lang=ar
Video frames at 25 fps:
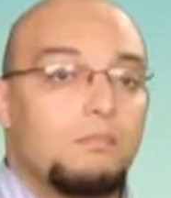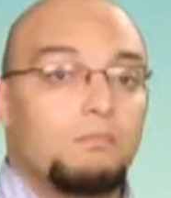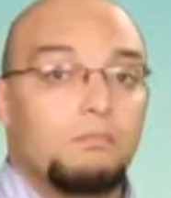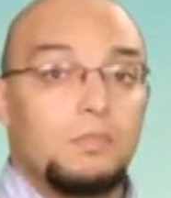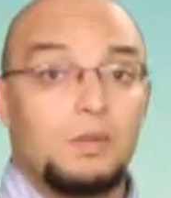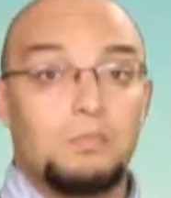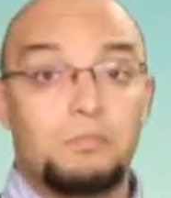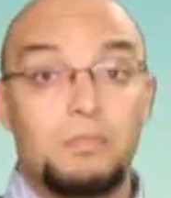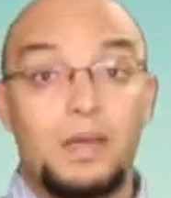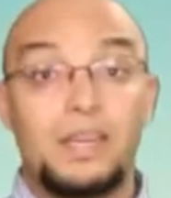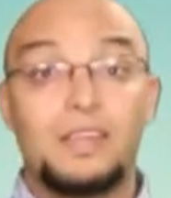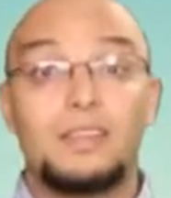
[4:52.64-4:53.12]

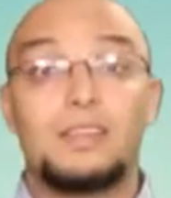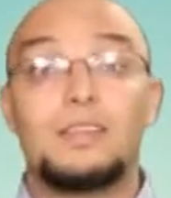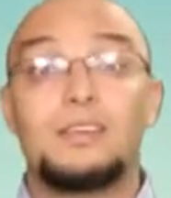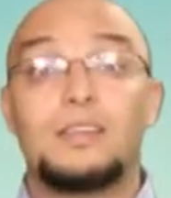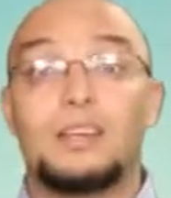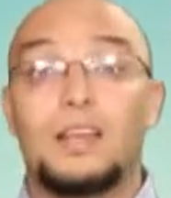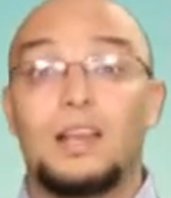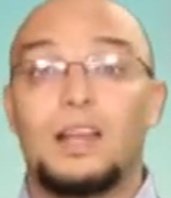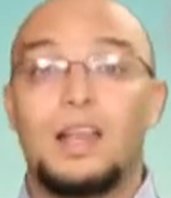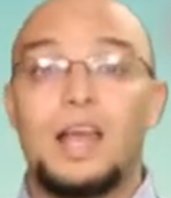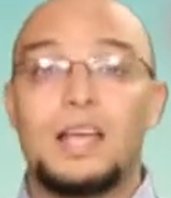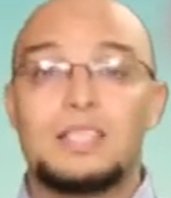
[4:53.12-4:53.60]
من بين
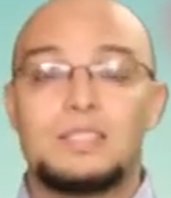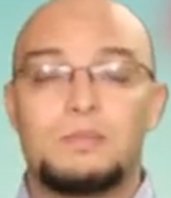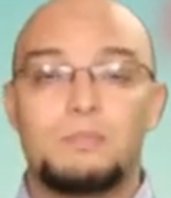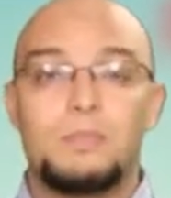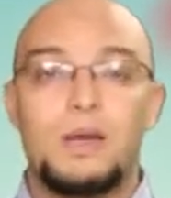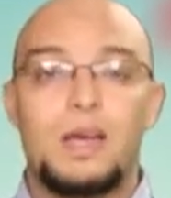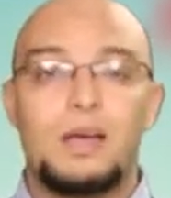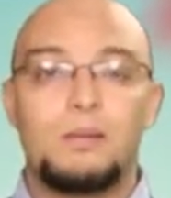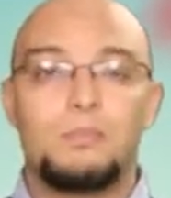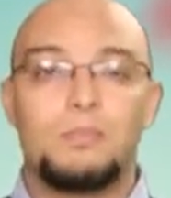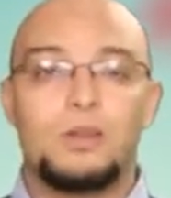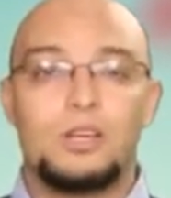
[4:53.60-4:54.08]

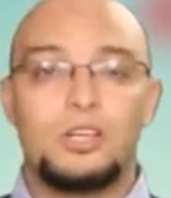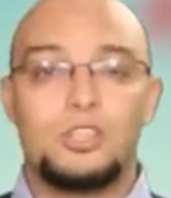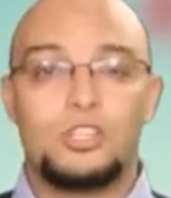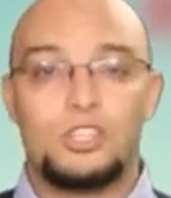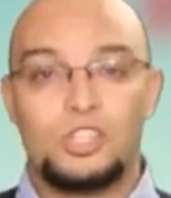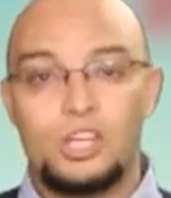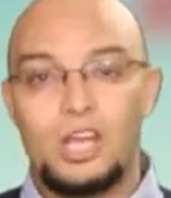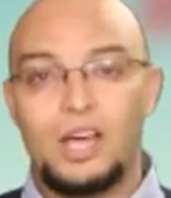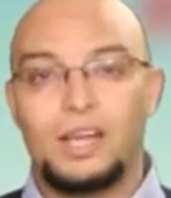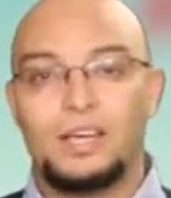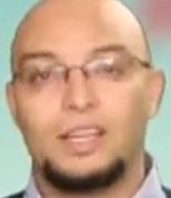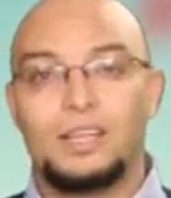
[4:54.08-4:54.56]
الأسباب
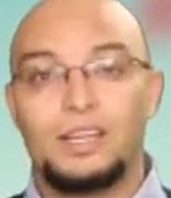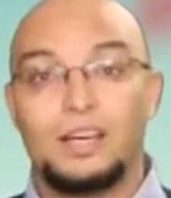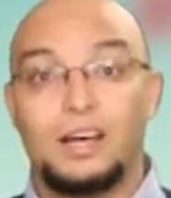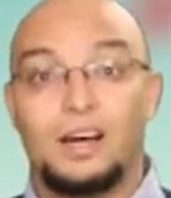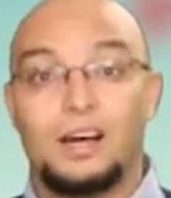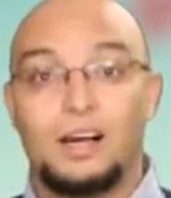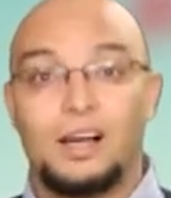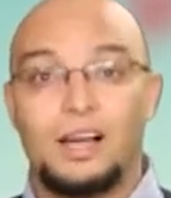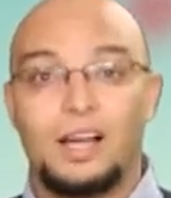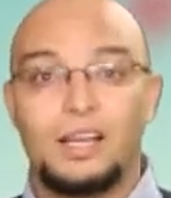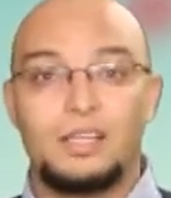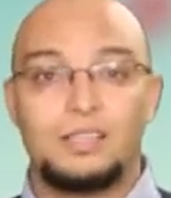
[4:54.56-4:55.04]

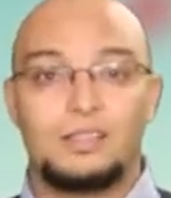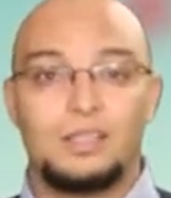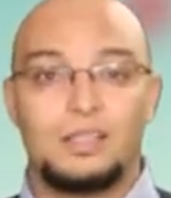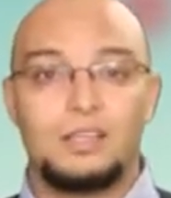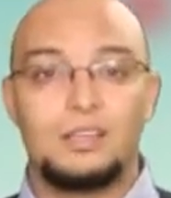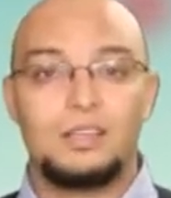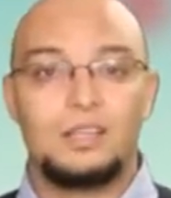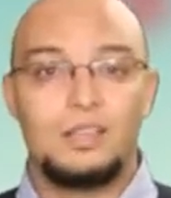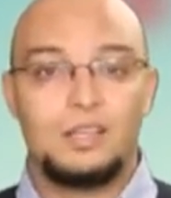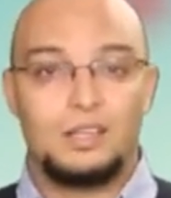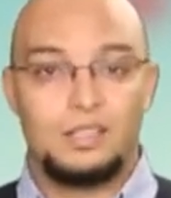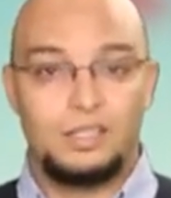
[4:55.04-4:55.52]
الشائعة
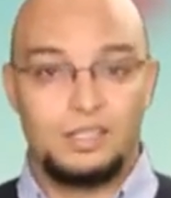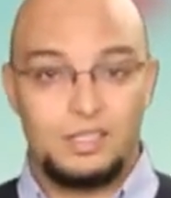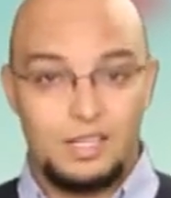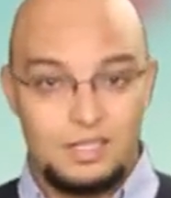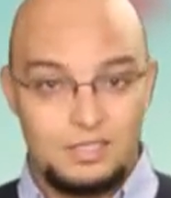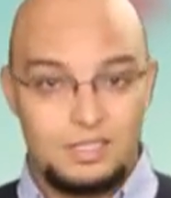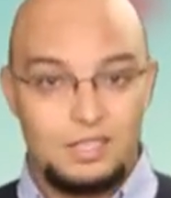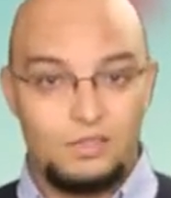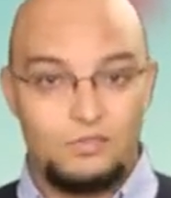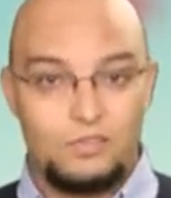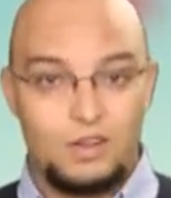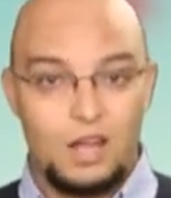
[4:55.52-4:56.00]
أيضا
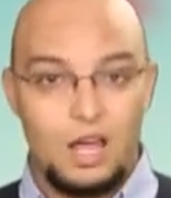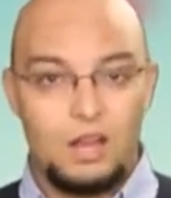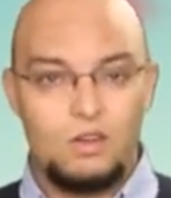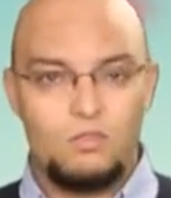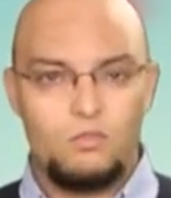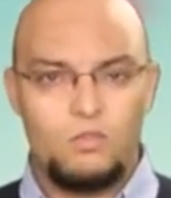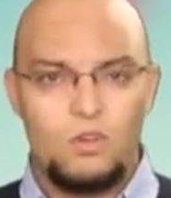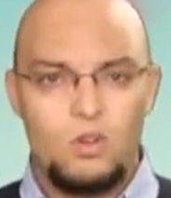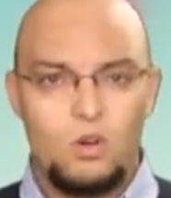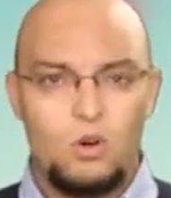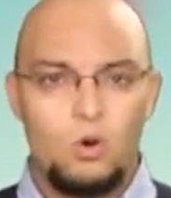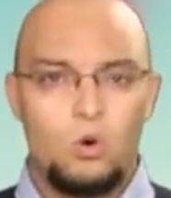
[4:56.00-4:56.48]
لنزيف الأنف
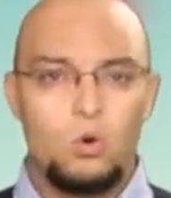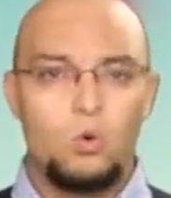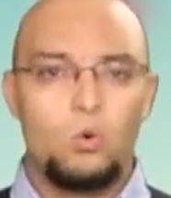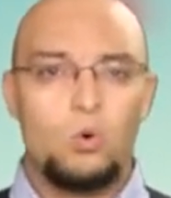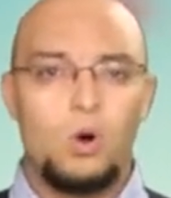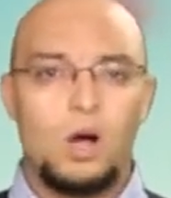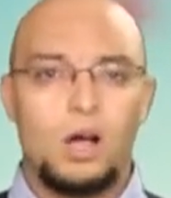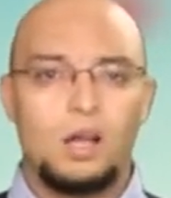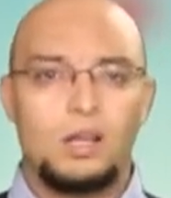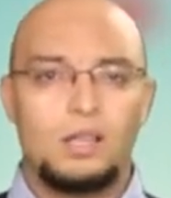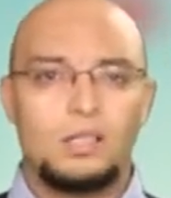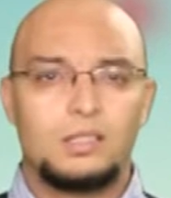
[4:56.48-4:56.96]

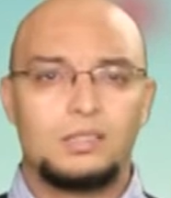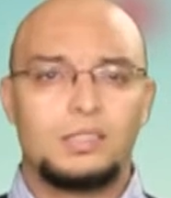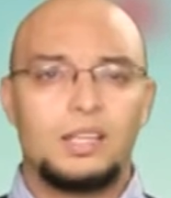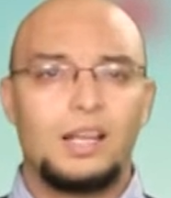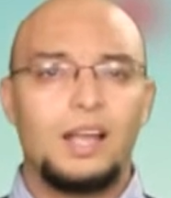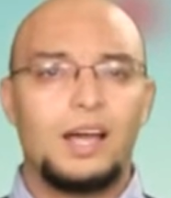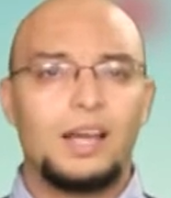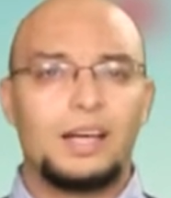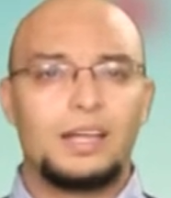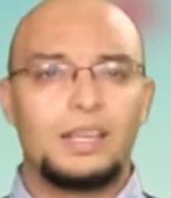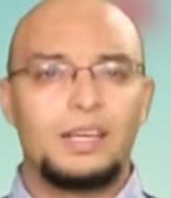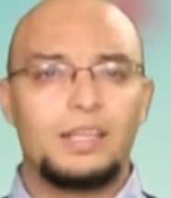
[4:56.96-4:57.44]
هو
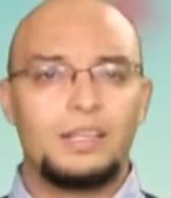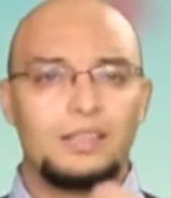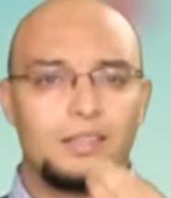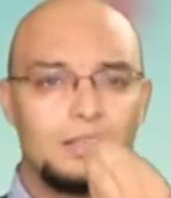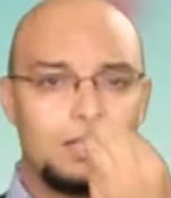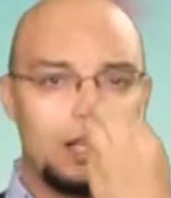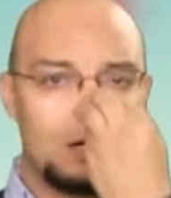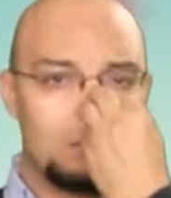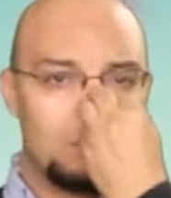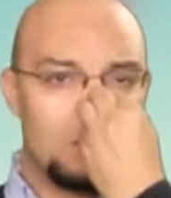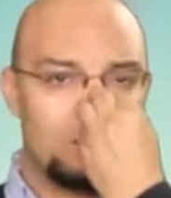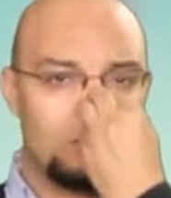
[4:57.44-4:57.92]
تلقي
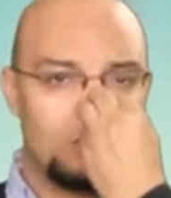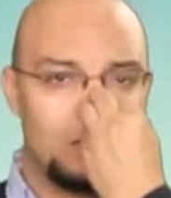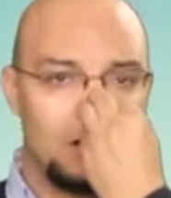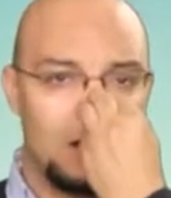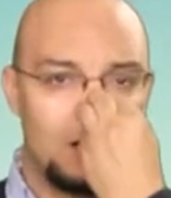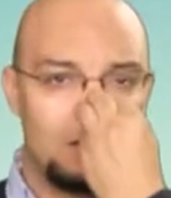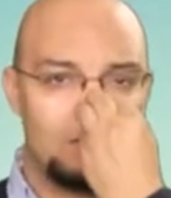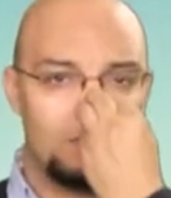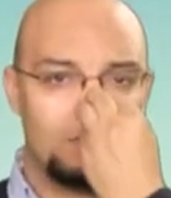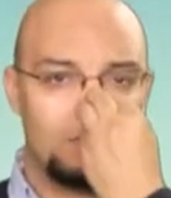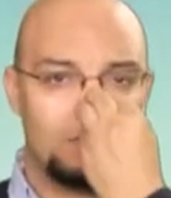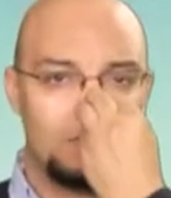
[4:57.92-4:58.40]
ضربة في
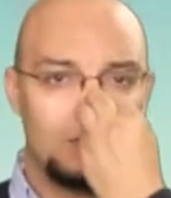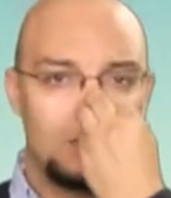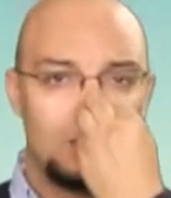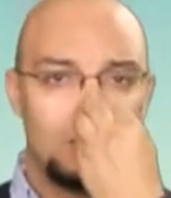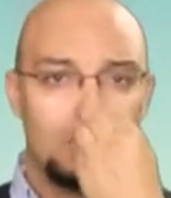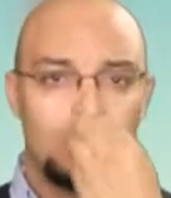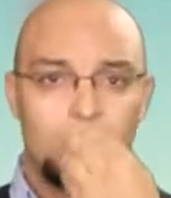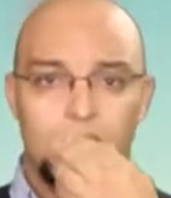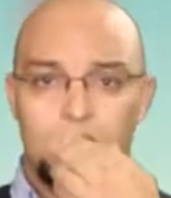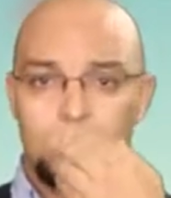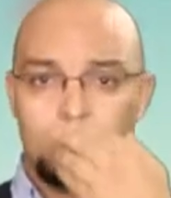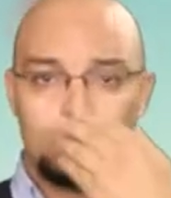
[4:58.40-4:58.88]
الأنف
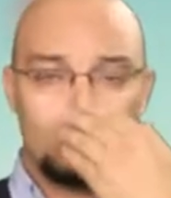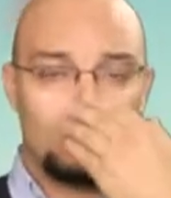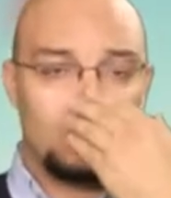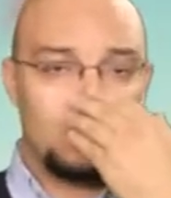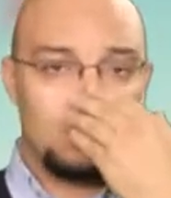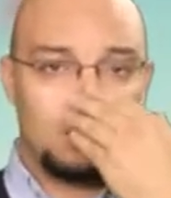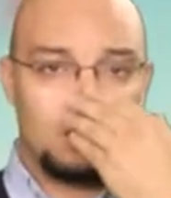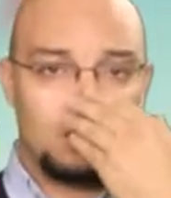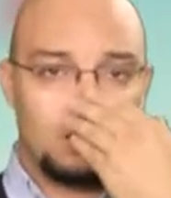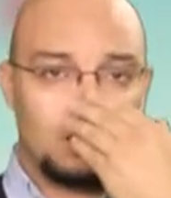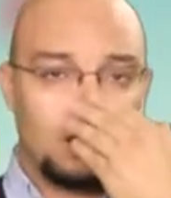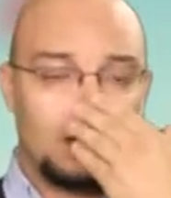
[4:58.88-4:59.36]

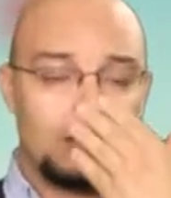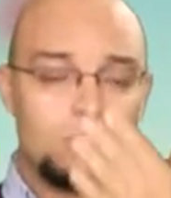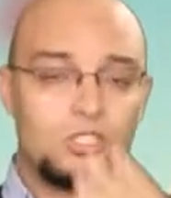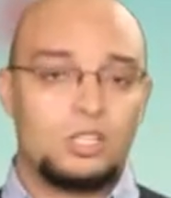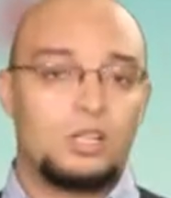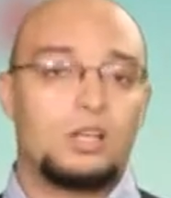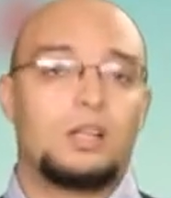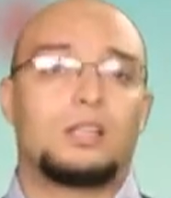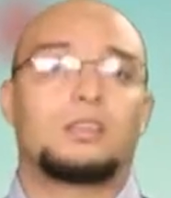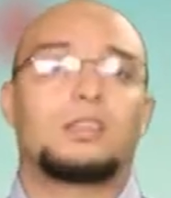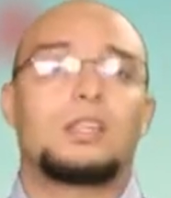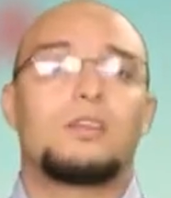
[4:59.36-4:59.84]
سواء خاطش
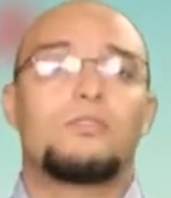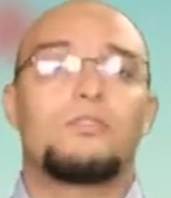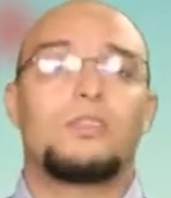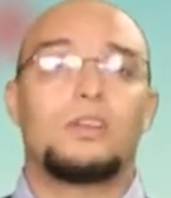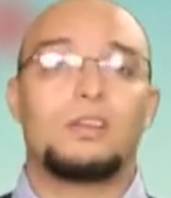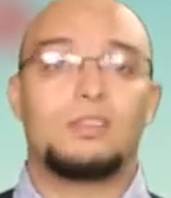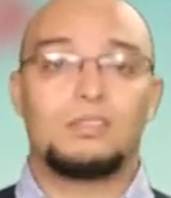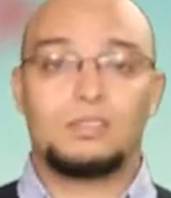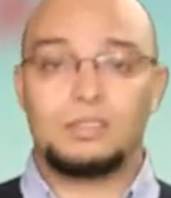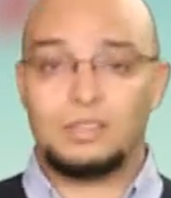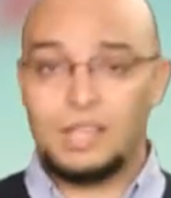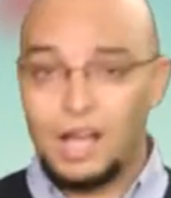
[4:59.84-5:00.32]

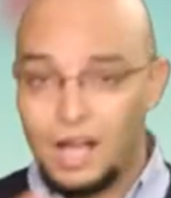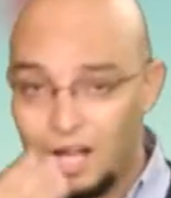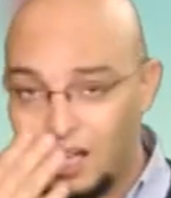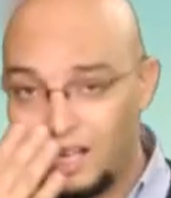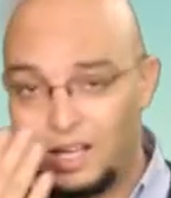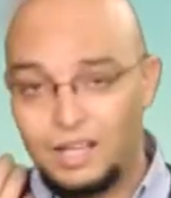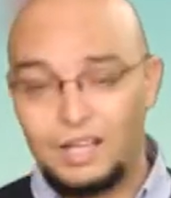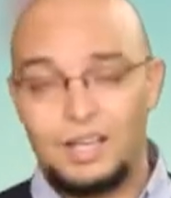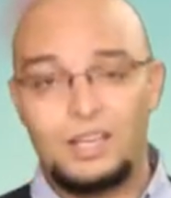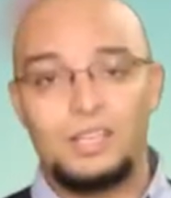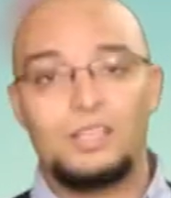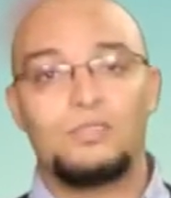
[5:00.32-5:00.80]
الطفل طاح
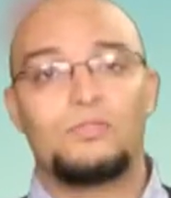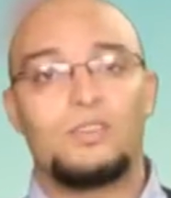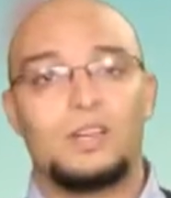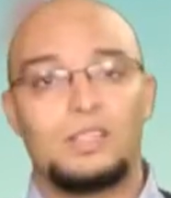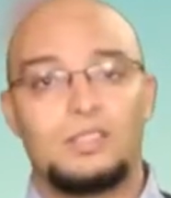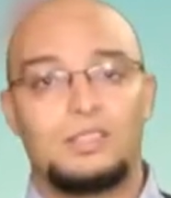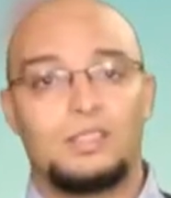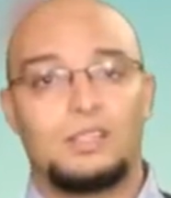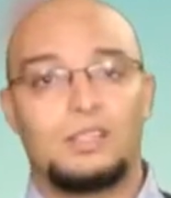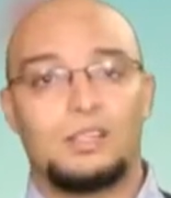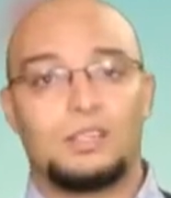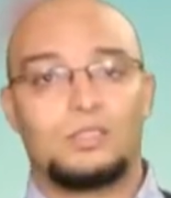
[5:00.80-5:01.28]
على نيفا
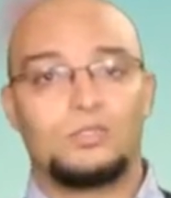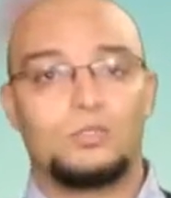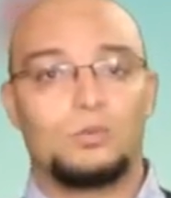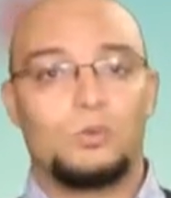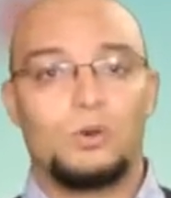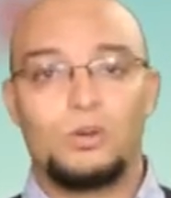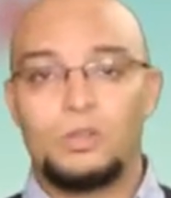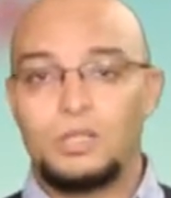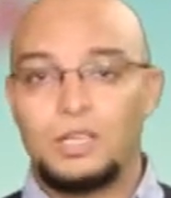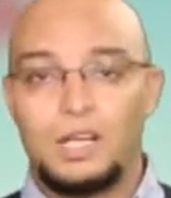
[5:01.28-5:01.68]
ديريكتومون